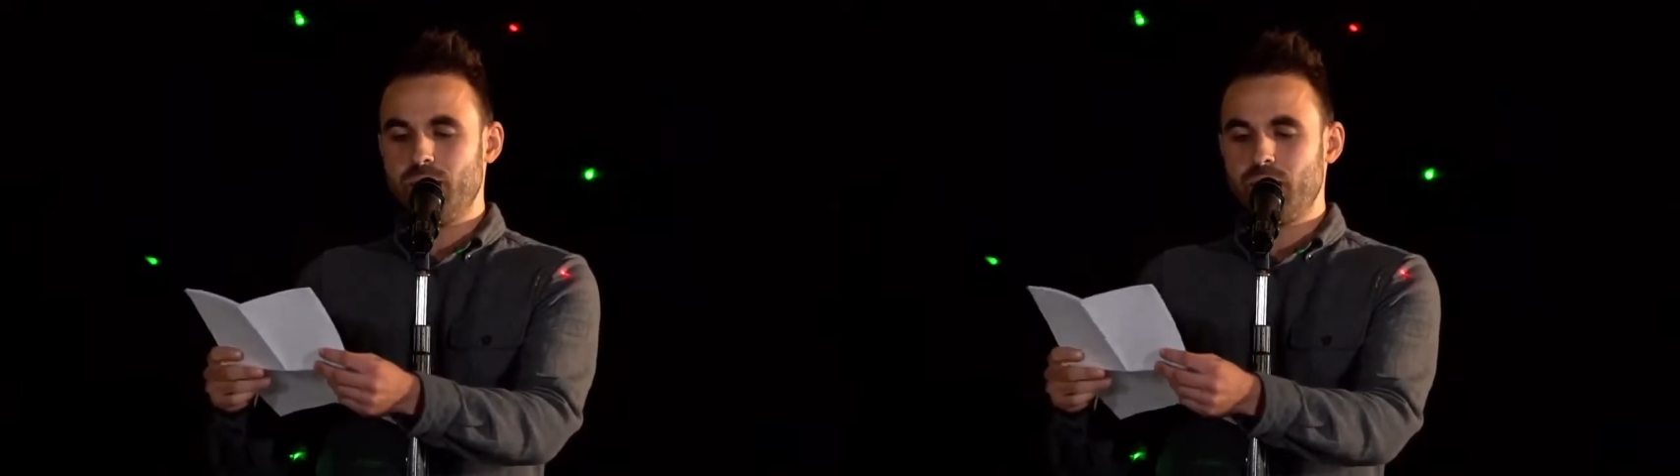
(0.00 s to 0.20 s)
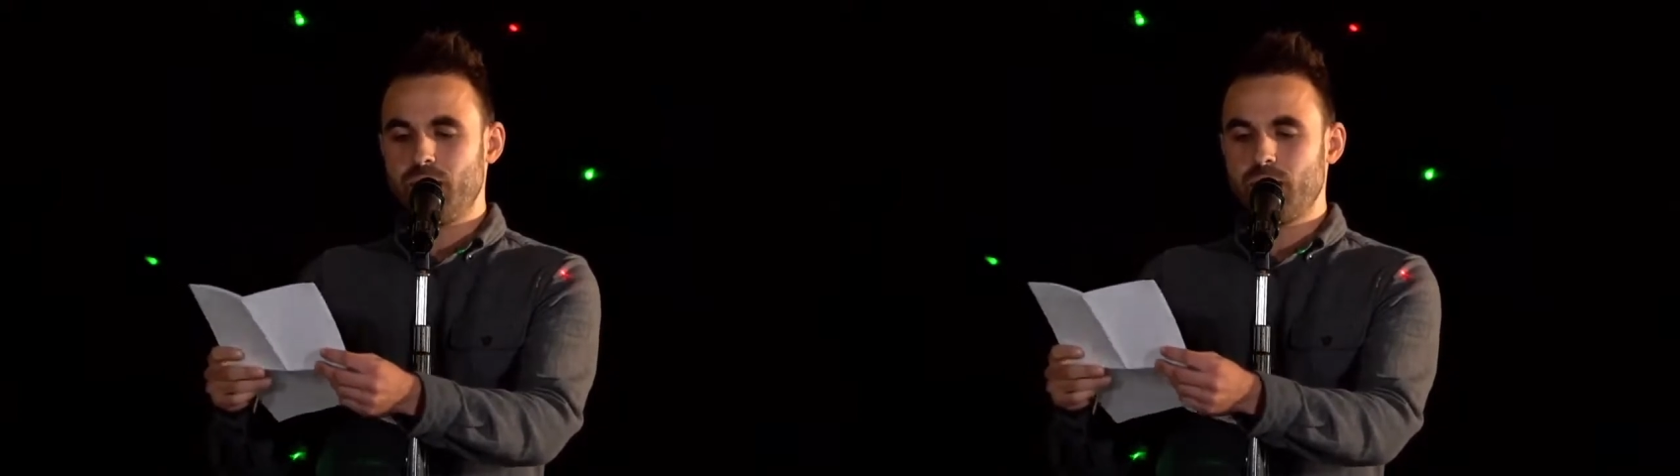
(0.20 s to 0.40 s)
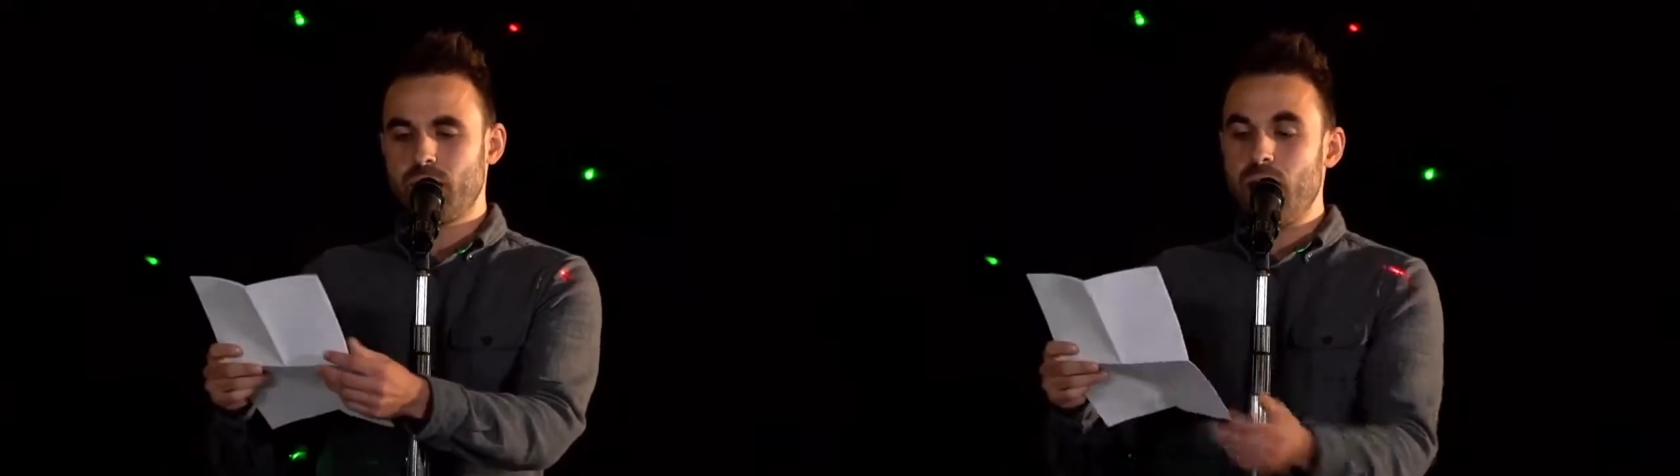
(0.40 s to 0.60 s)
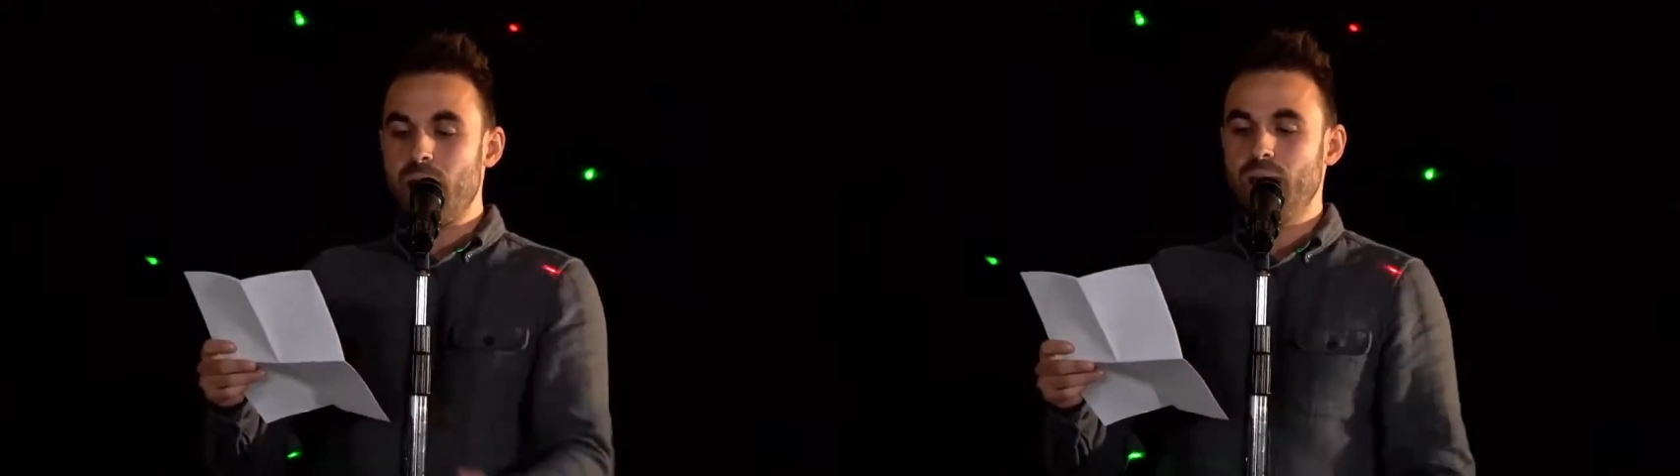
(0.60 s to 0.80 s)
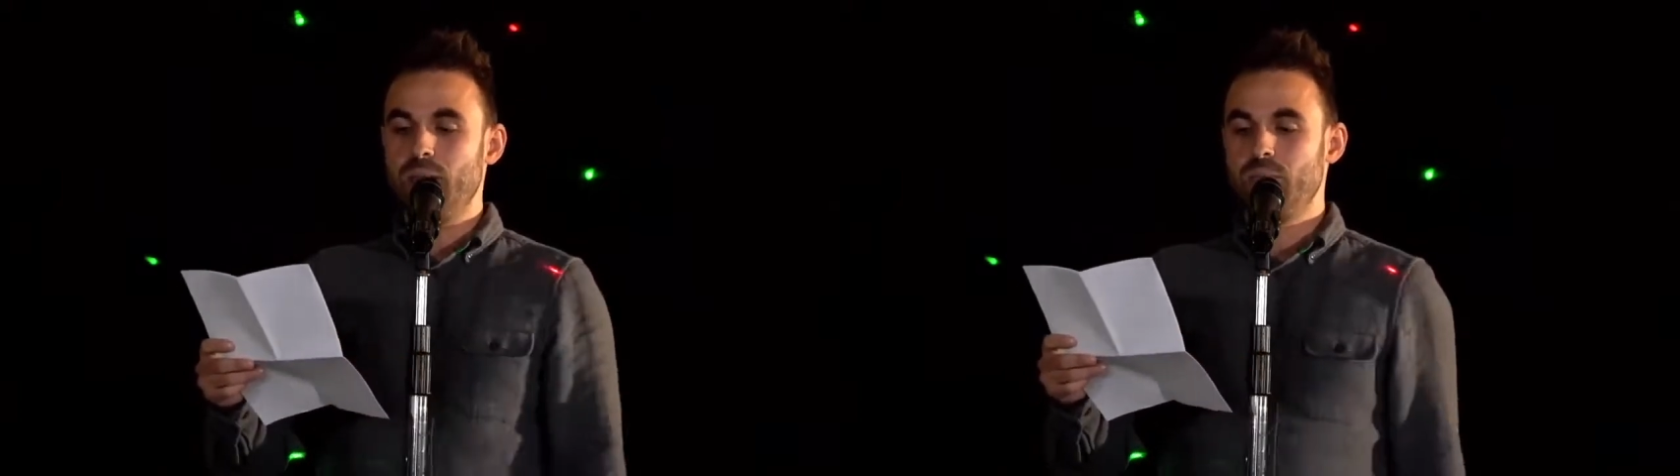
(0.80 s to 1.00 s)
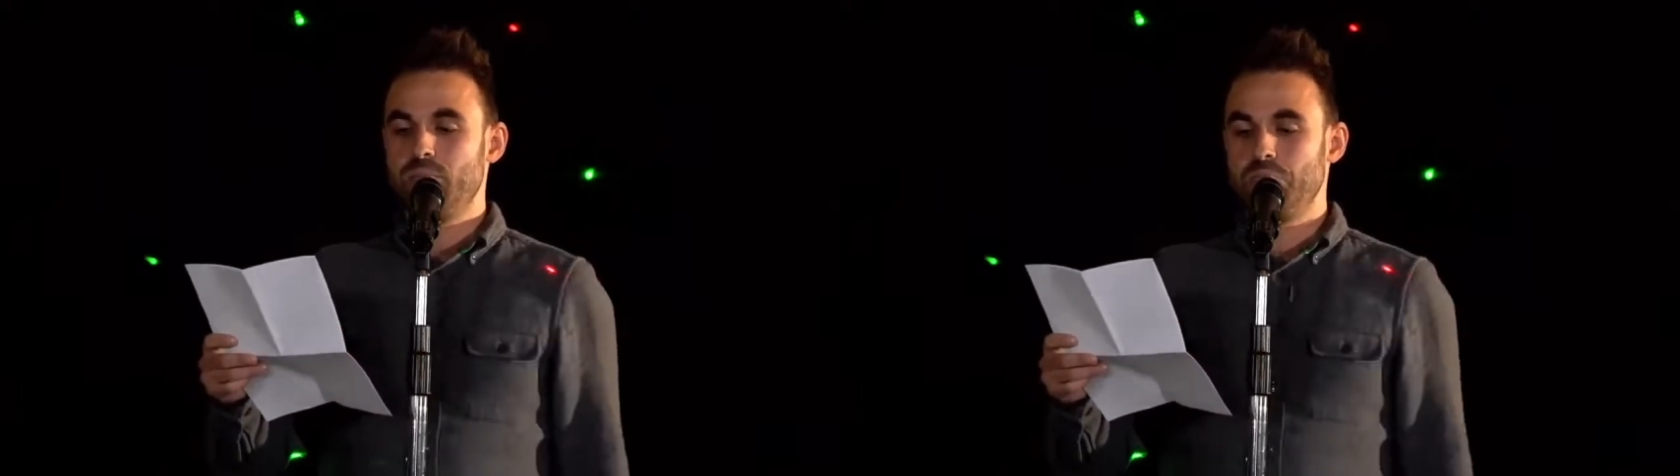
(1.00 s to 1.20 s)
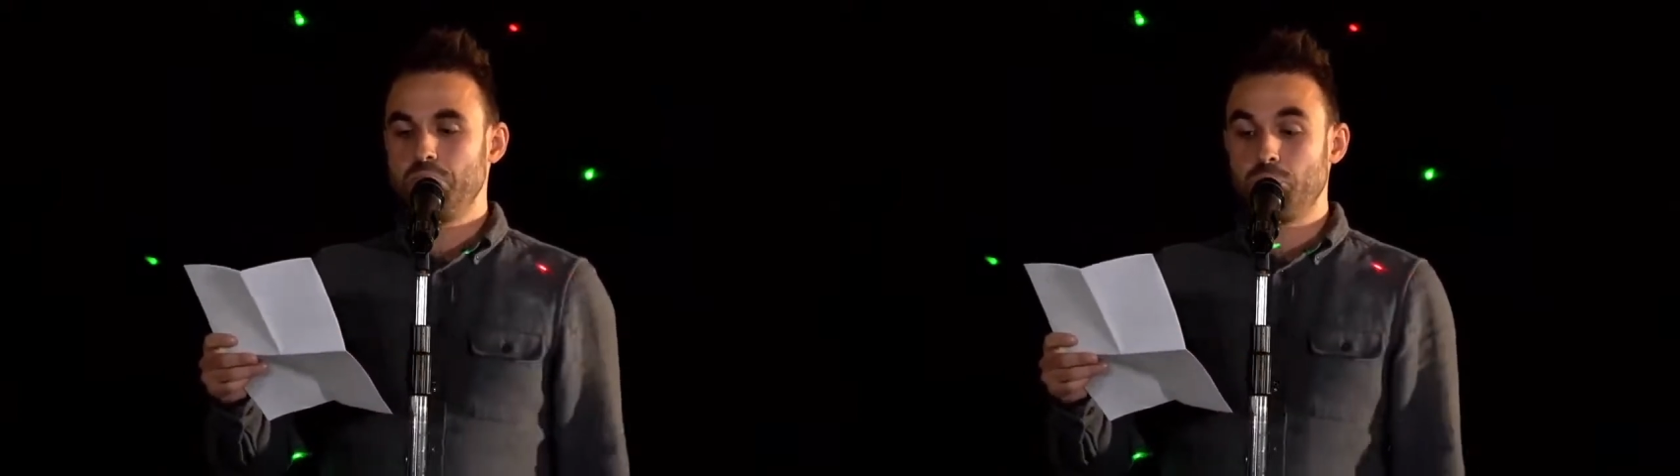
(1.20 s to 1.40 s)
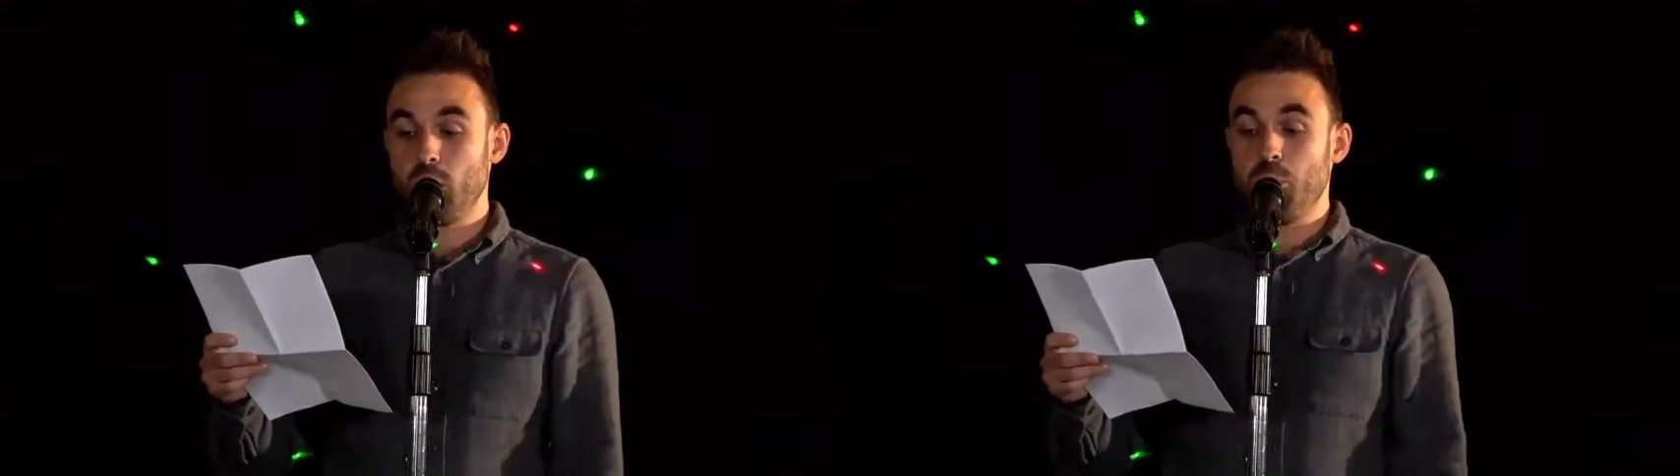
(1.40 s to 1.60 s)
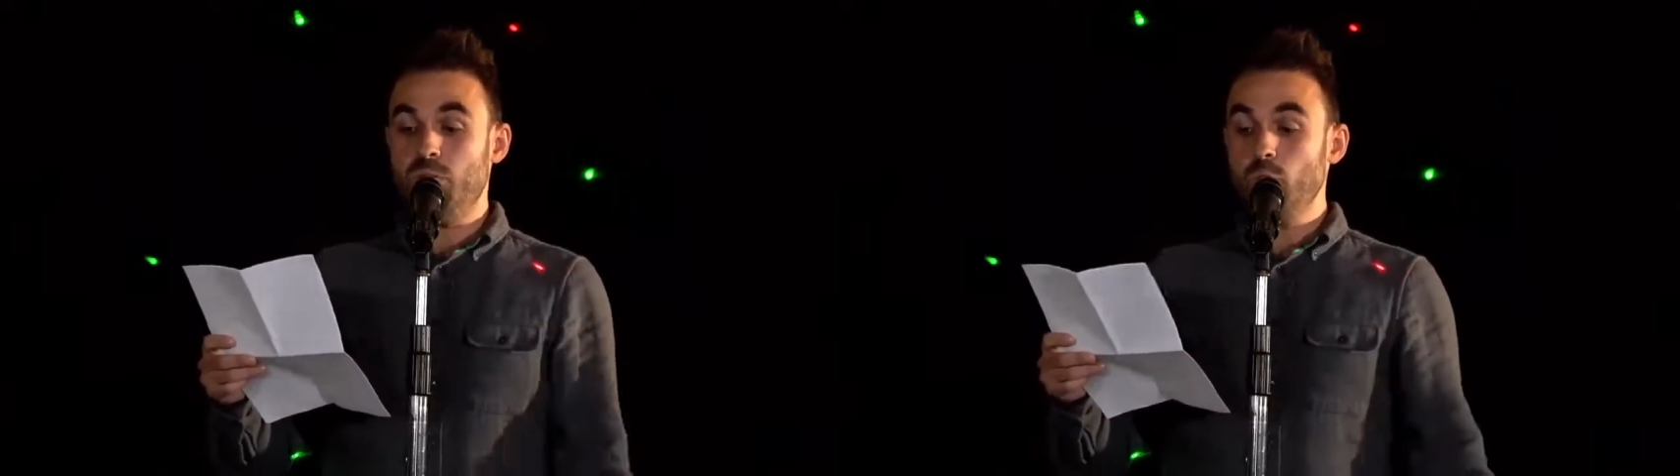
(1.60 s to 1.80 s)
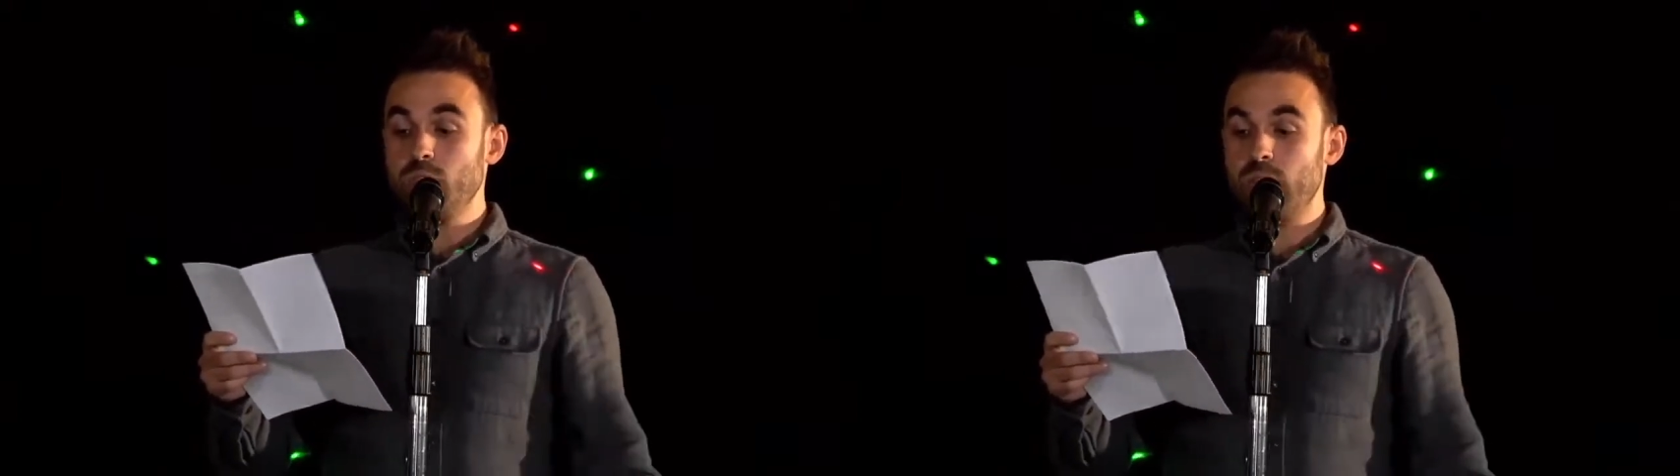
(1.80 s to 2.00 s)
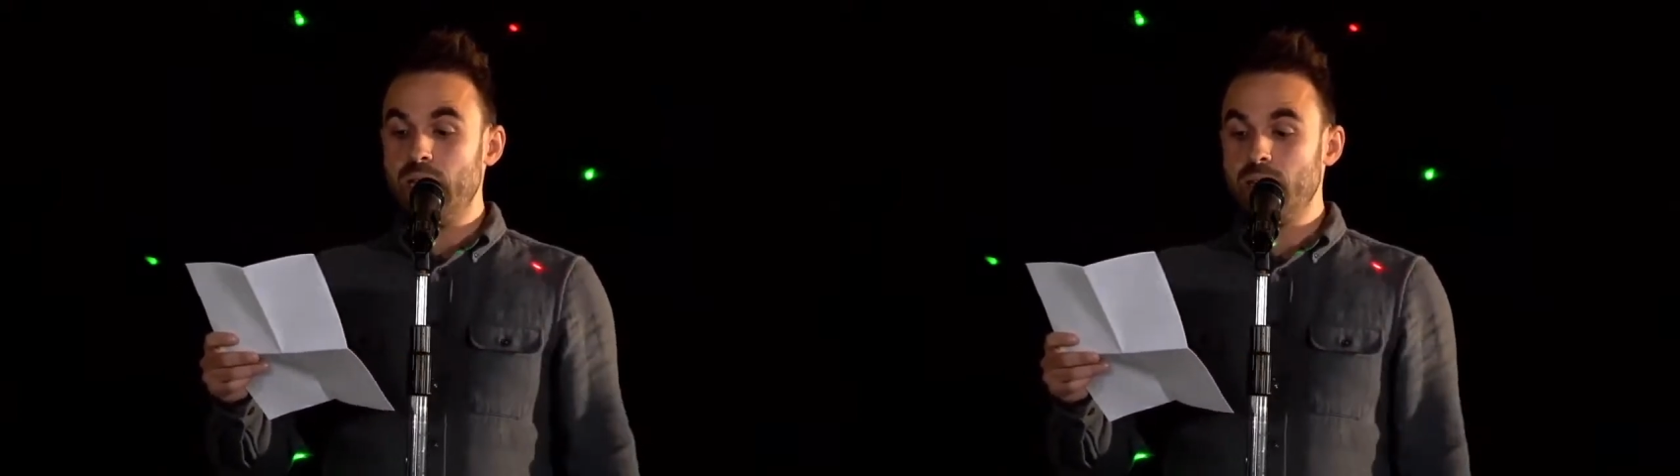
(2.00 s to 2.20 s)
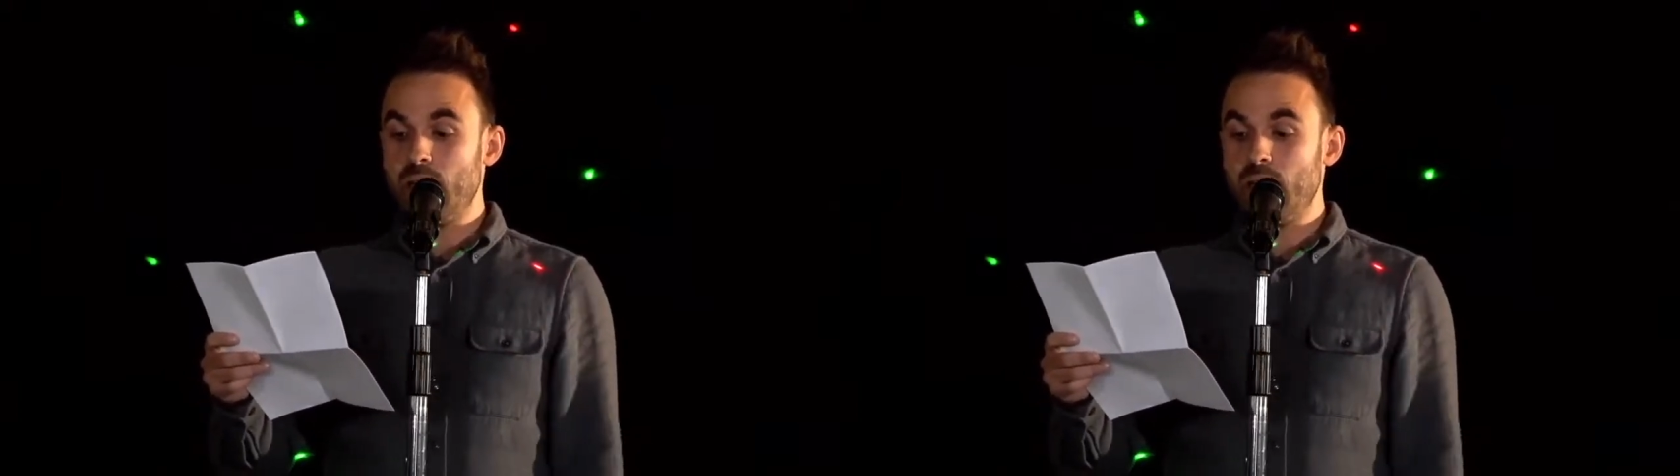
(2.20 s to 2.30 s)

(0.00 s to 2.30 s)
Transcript: Klar, das Bewusstsein